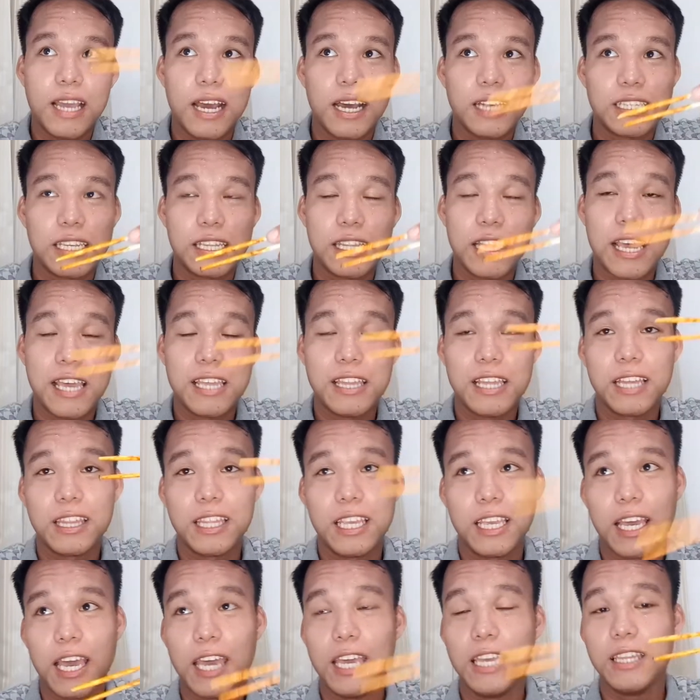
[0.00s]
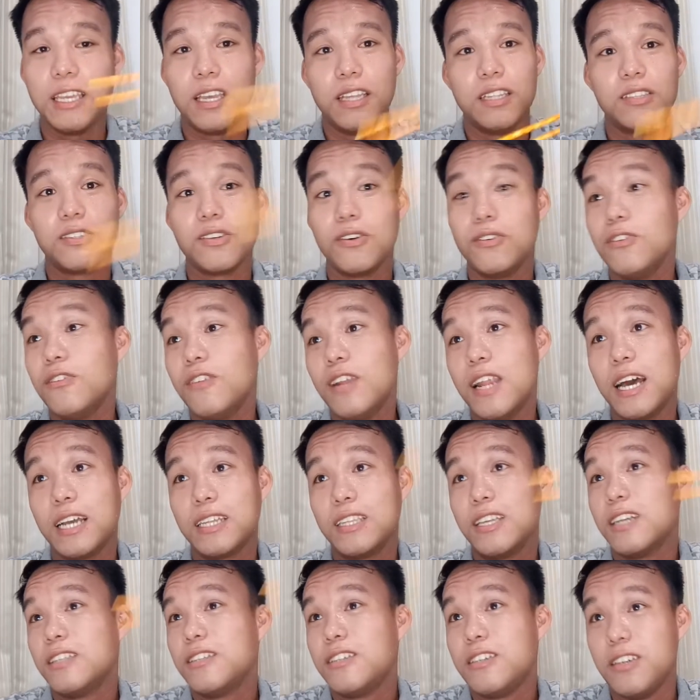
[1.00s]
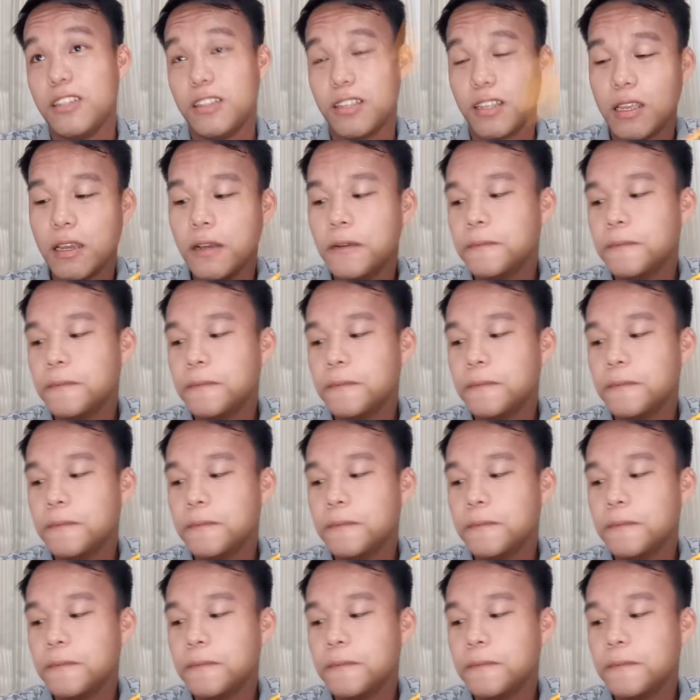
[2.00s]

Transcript: nakasanayan natin kainin. So yun lang, that's it.